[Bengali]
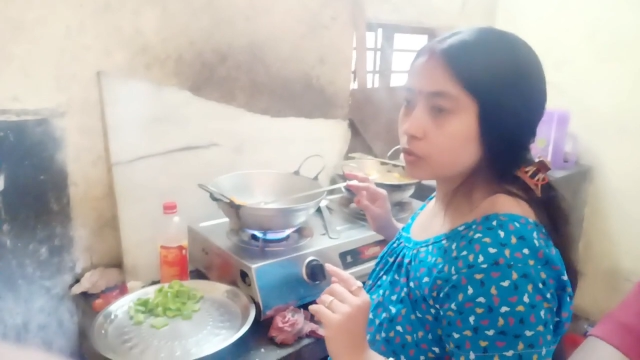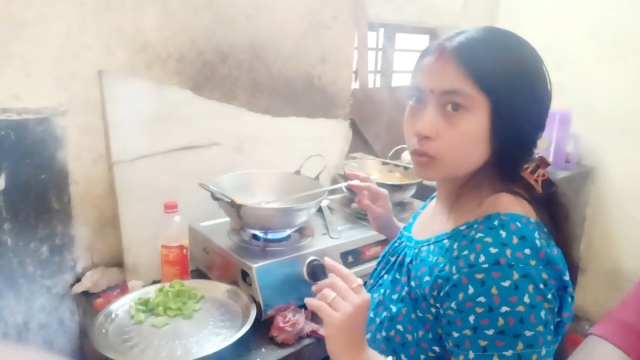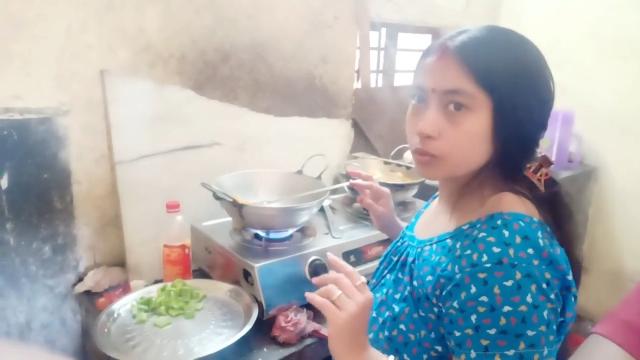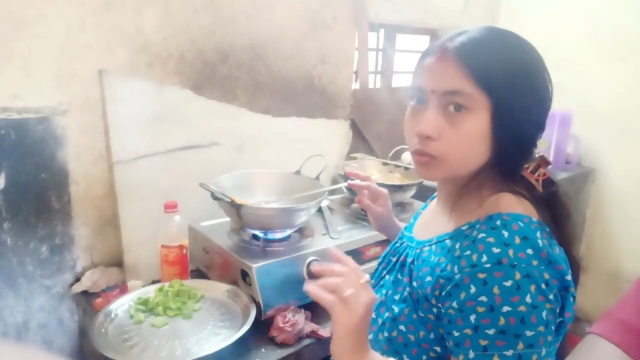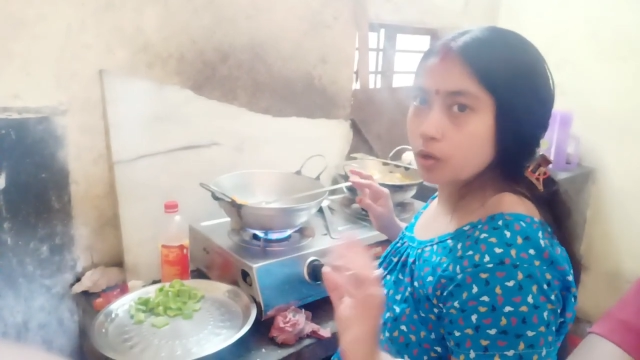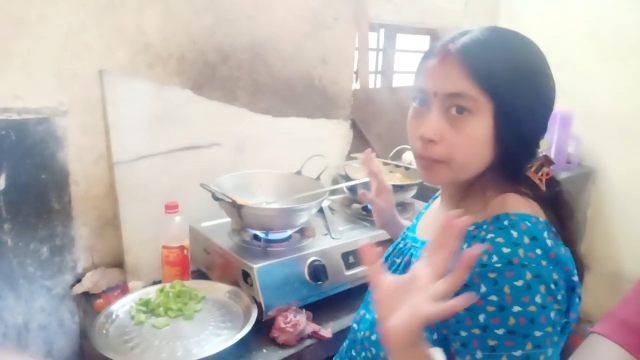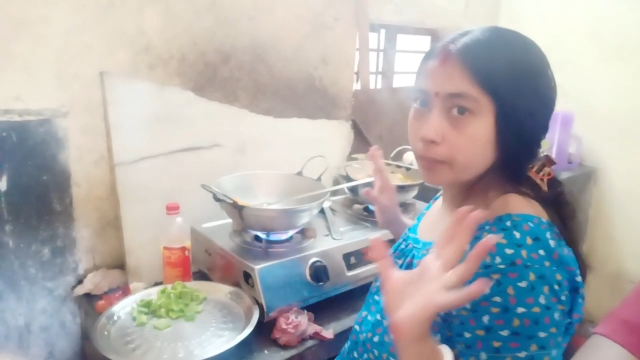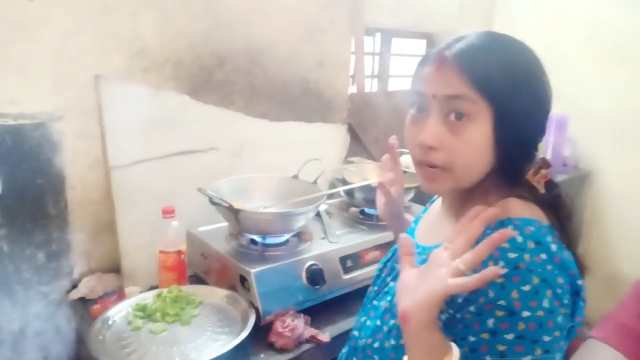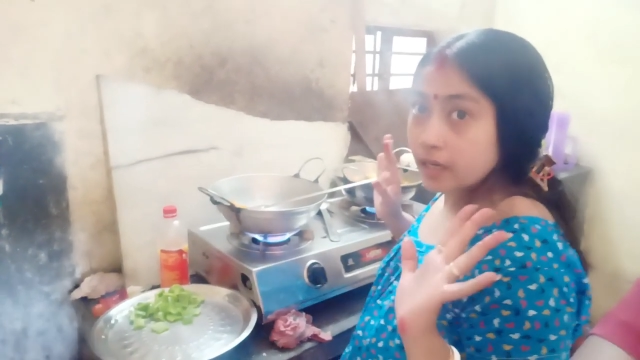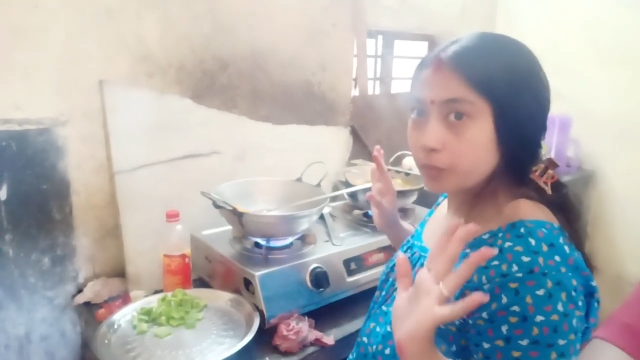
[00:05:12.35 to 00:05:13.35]
তো
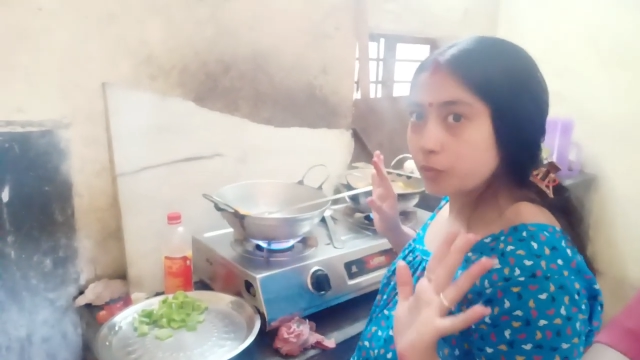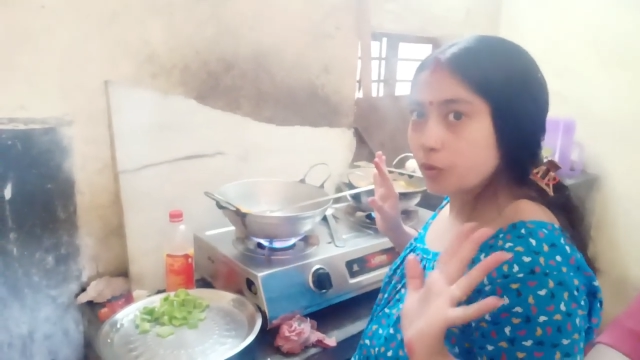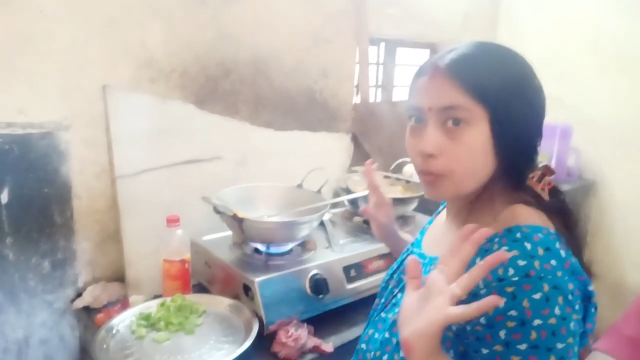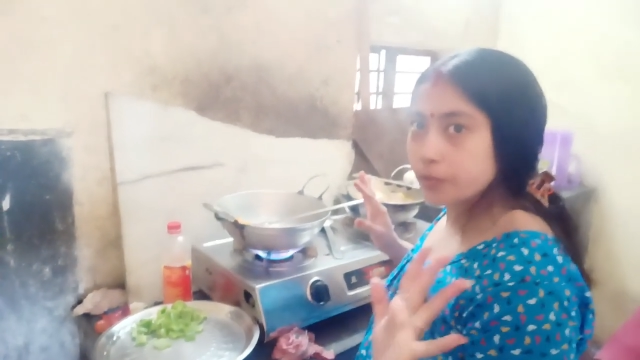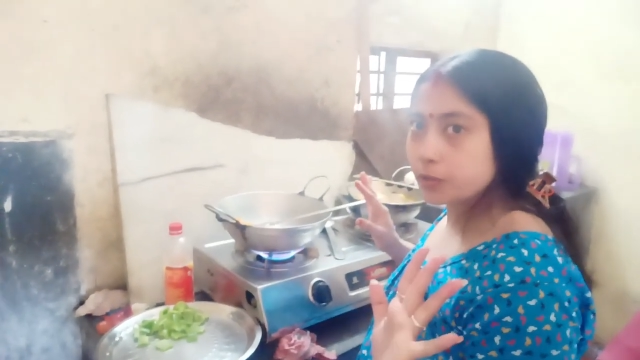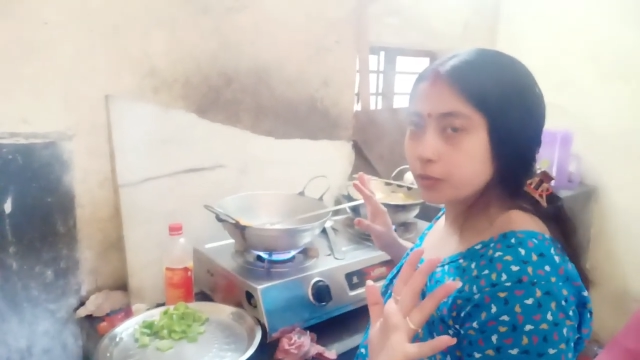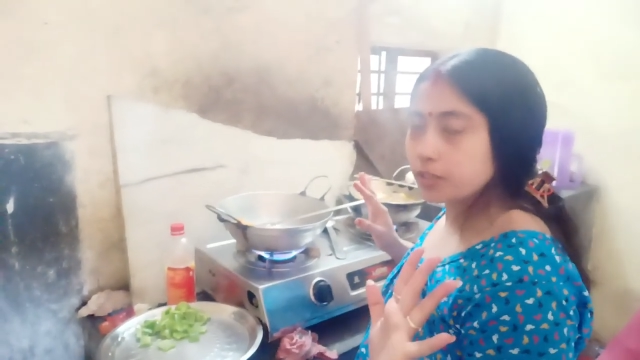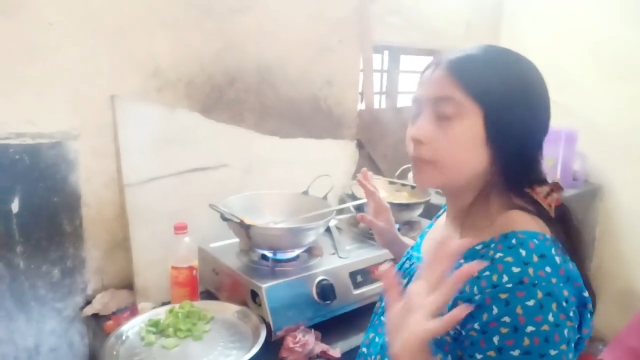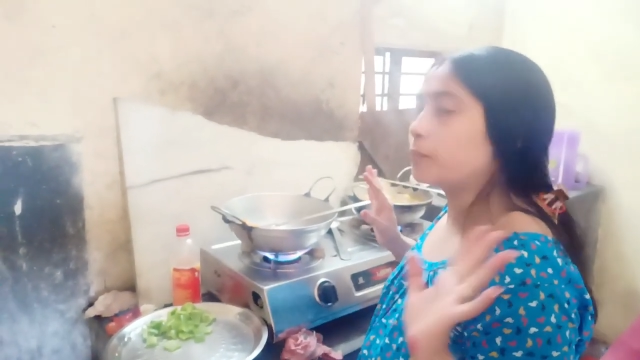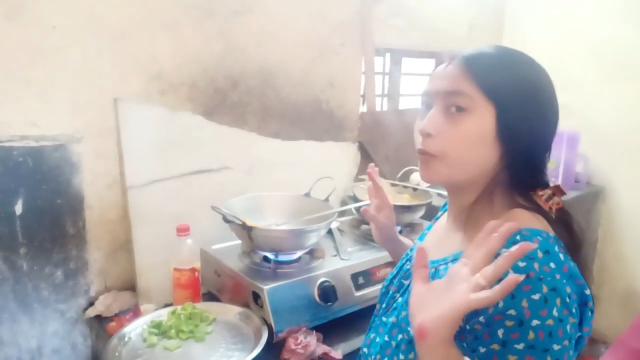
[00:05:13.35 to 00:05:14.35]
রান্না পুরো কমপ্লিট করে
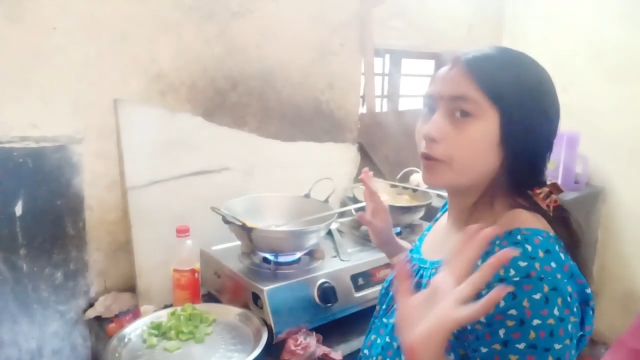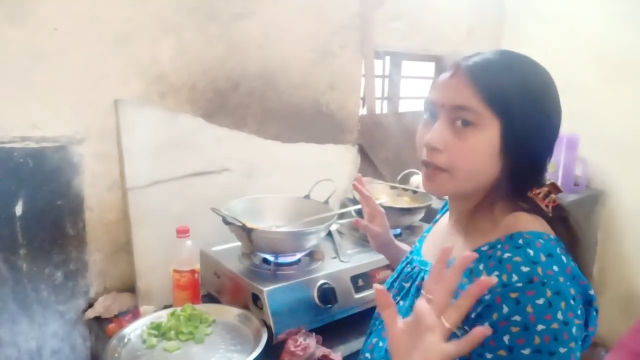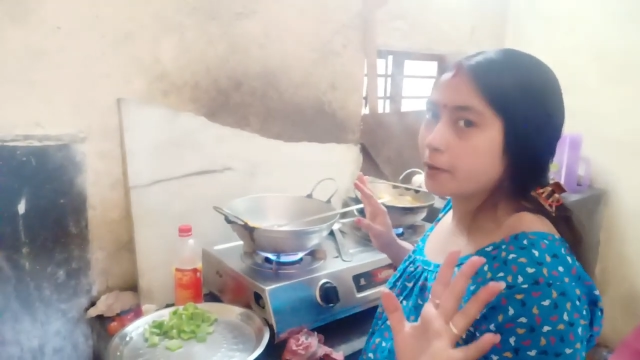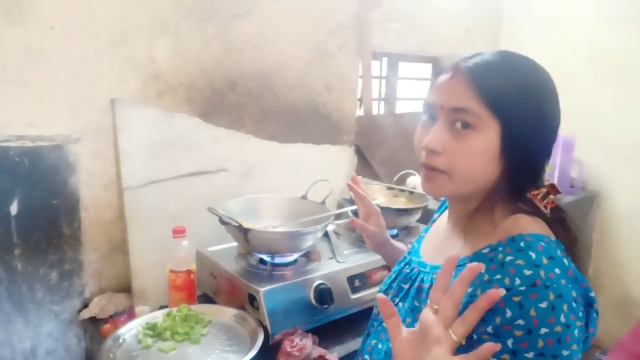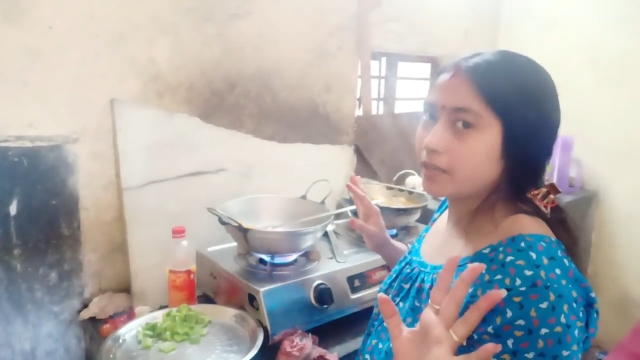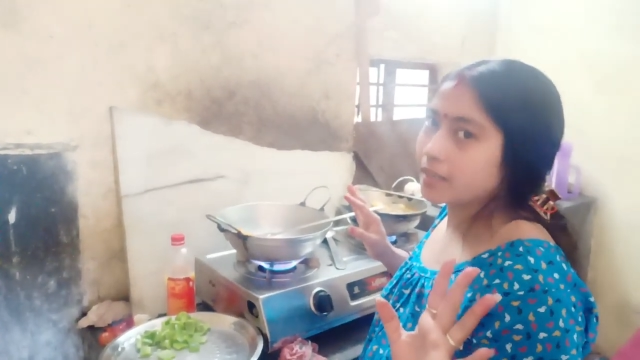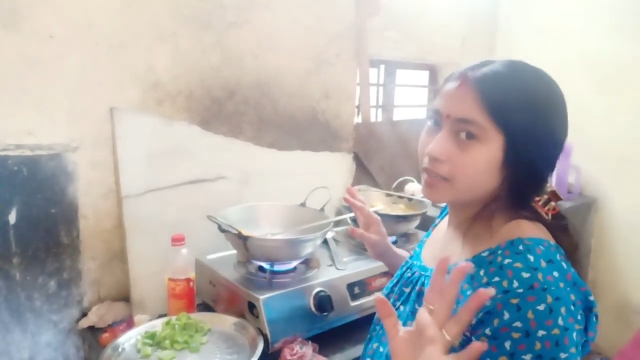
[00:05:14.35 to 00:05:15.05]
নিই পরে আবার